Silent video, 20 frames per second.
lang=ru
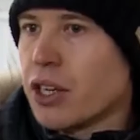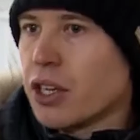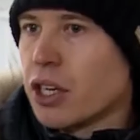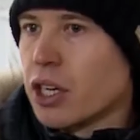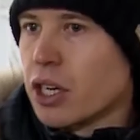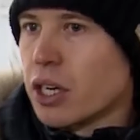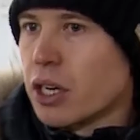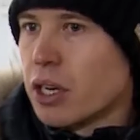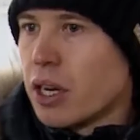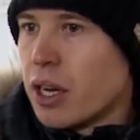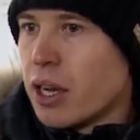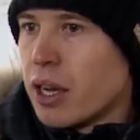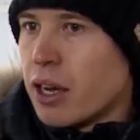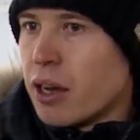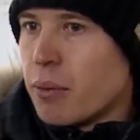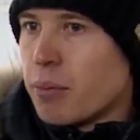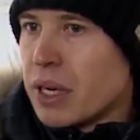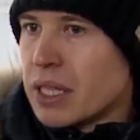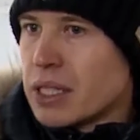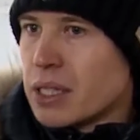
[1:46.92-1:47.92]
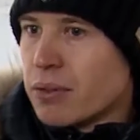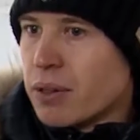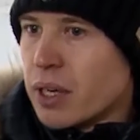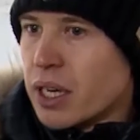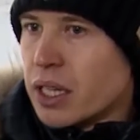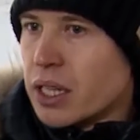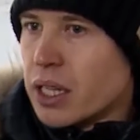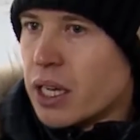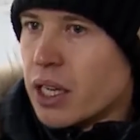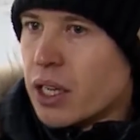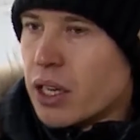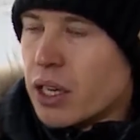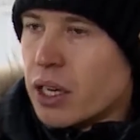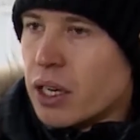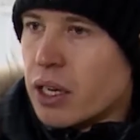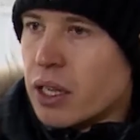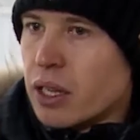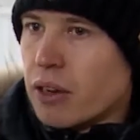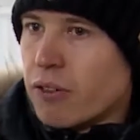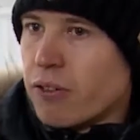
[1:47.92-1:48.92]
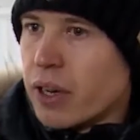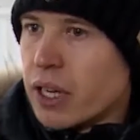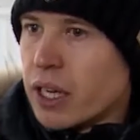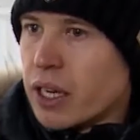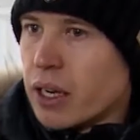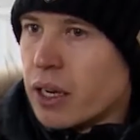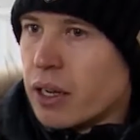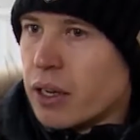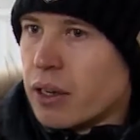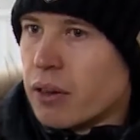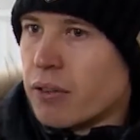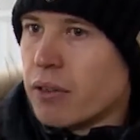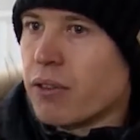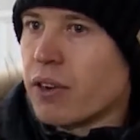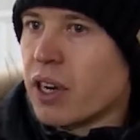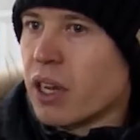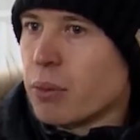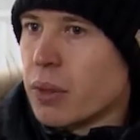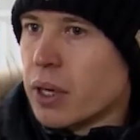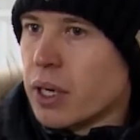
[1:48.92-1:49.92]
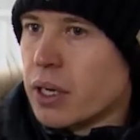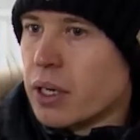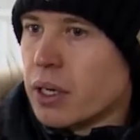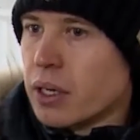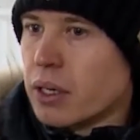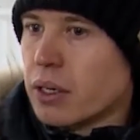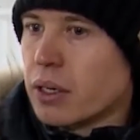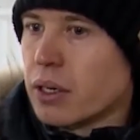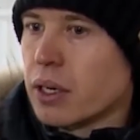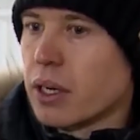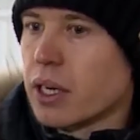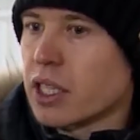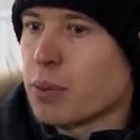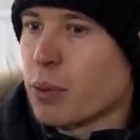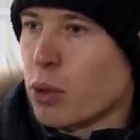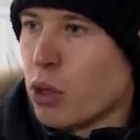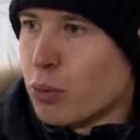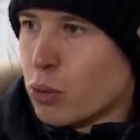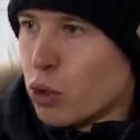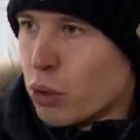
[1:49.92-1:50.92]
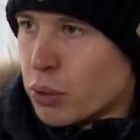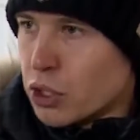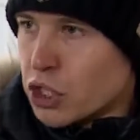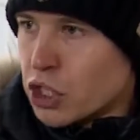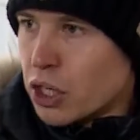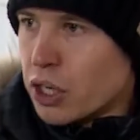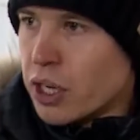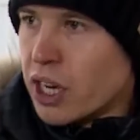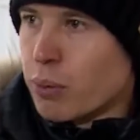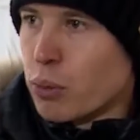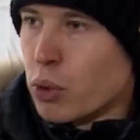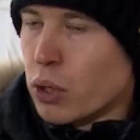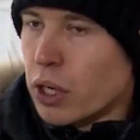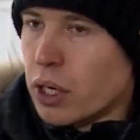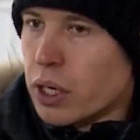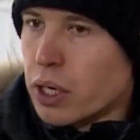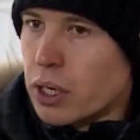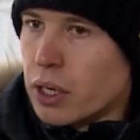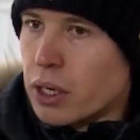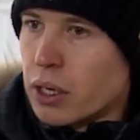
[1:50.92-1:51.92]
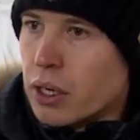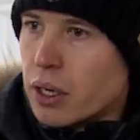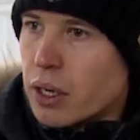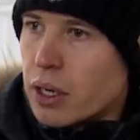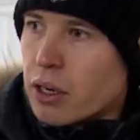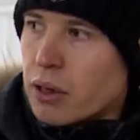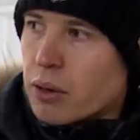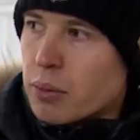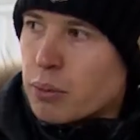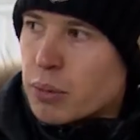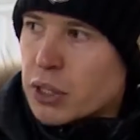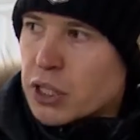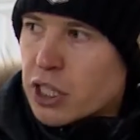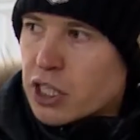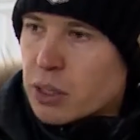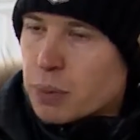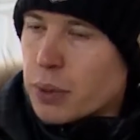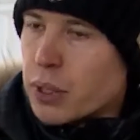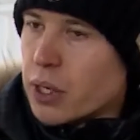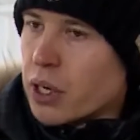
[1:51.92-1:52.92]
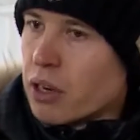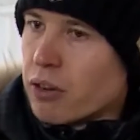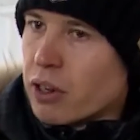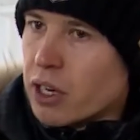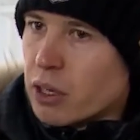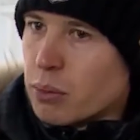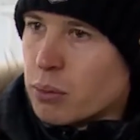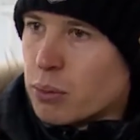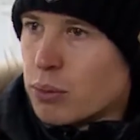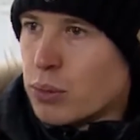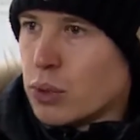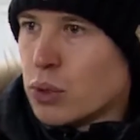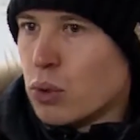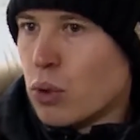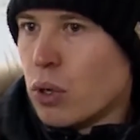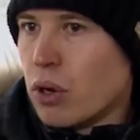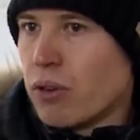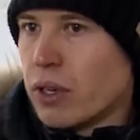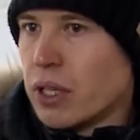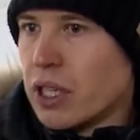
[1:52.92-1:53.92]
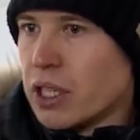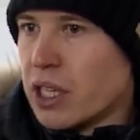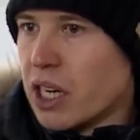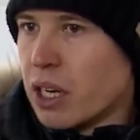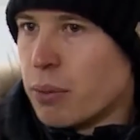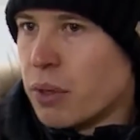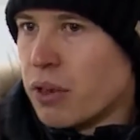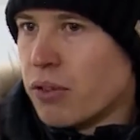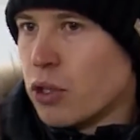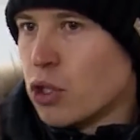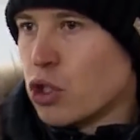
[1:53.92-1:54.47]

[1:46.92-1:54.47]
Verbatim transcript: для них массовое катание на факеле во время «Газпром» добычи Ямбурга. Мы сейчас переговорим с руководителями,